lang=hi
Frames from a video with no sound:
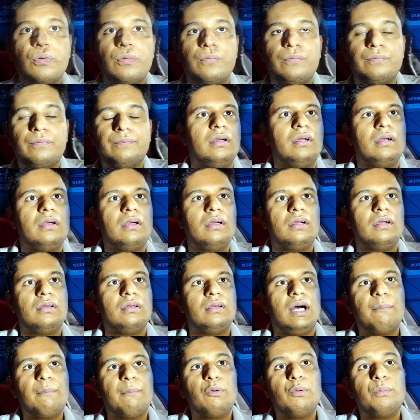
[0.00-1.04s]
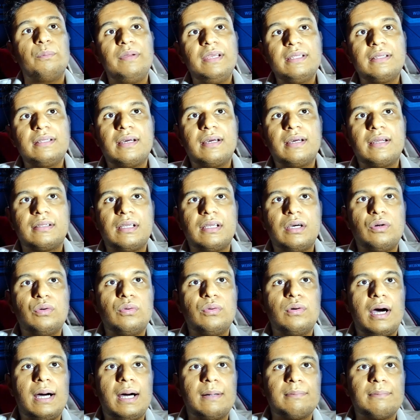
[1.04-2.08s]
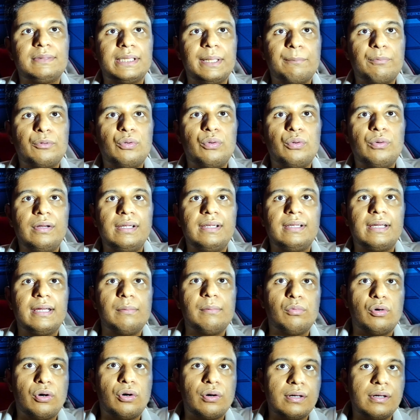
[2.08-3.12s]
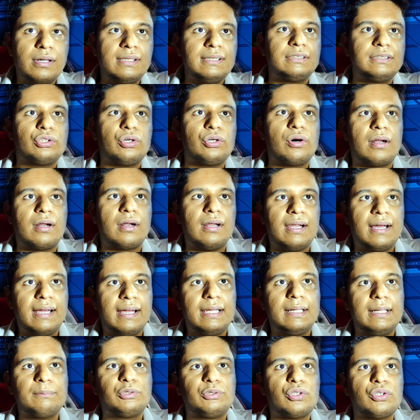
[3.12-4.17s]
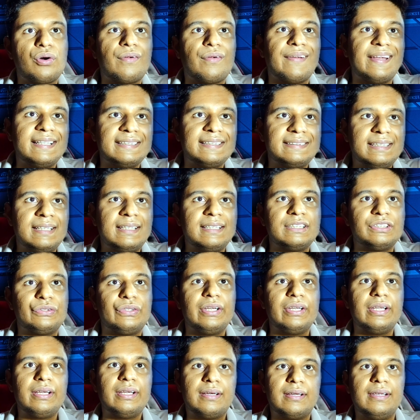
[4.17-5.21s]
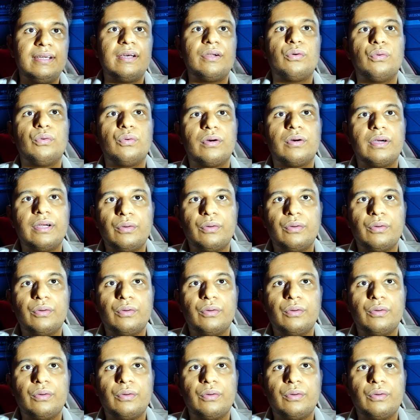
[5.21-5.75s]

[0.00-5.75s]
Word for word: अब उम्मीद करता हूँ आप सबको इनके मॉडल्स और लाइनअप्स और रिसेंट हिस्ट्री क्लियर हो गई होगी